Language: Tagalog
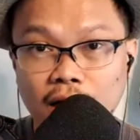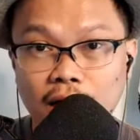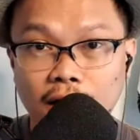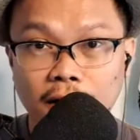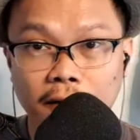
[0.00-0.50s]

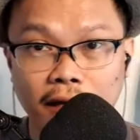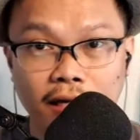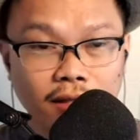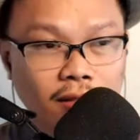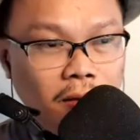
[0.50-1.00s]
Uh,
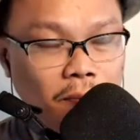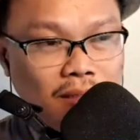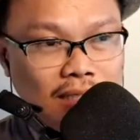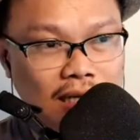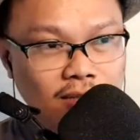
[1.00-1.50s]
and uh, pag
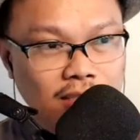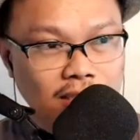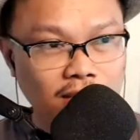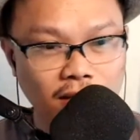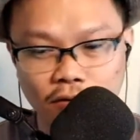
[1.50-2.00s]
natalo sa si
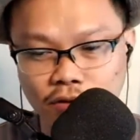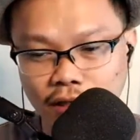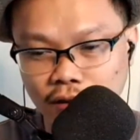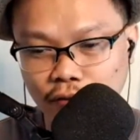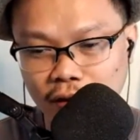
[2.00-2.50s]
Santa Cruz
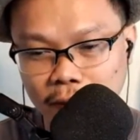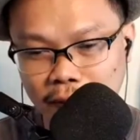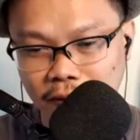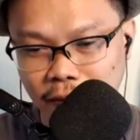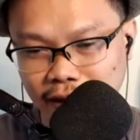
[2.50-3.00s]
dito,
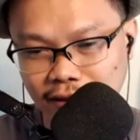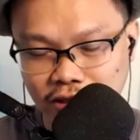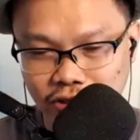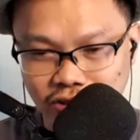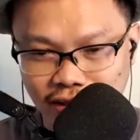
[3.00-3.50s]
Filipino
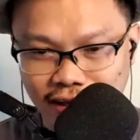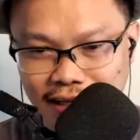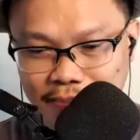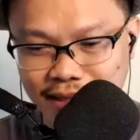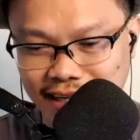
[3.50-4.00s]
Brothers,
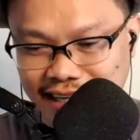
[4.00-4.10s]
alam na.